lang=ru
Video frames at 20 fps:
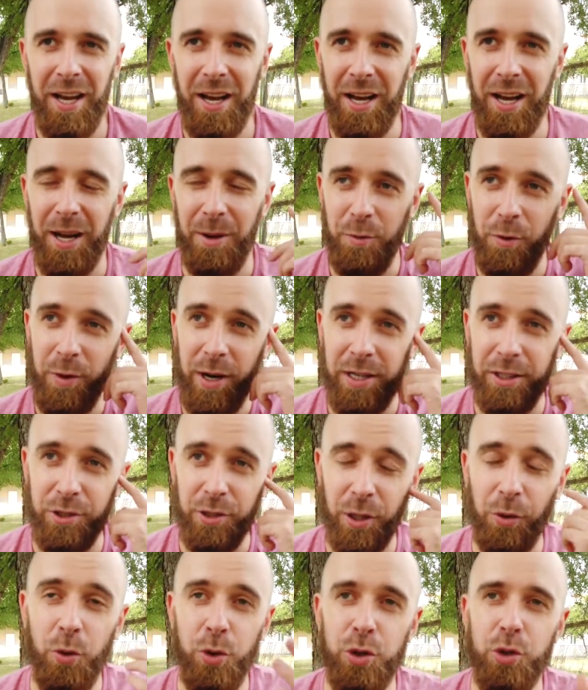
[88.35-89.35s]
А бывает
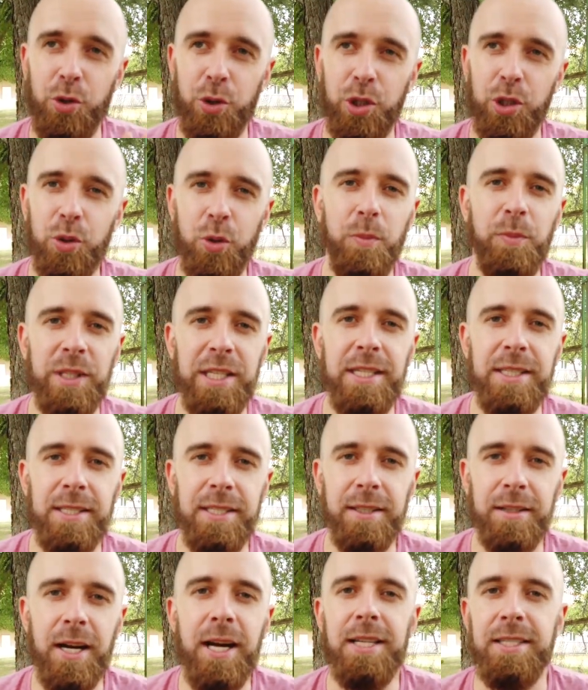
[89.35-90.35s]
такое еще же, что
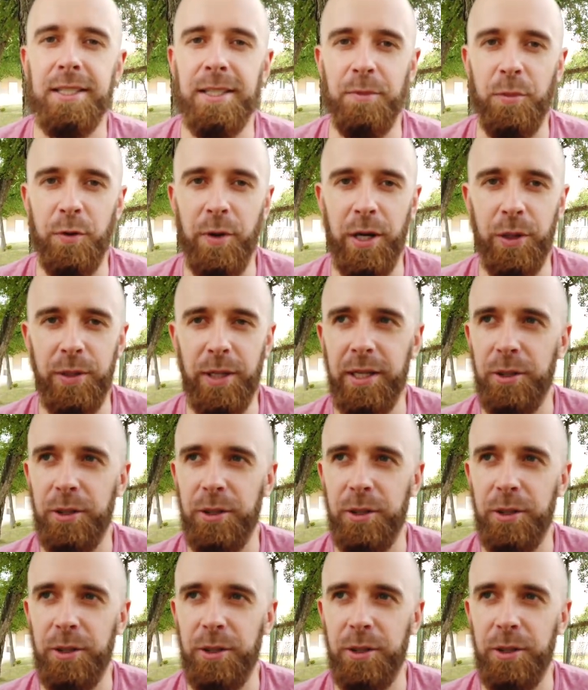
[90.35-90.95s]
птицы разные бывают,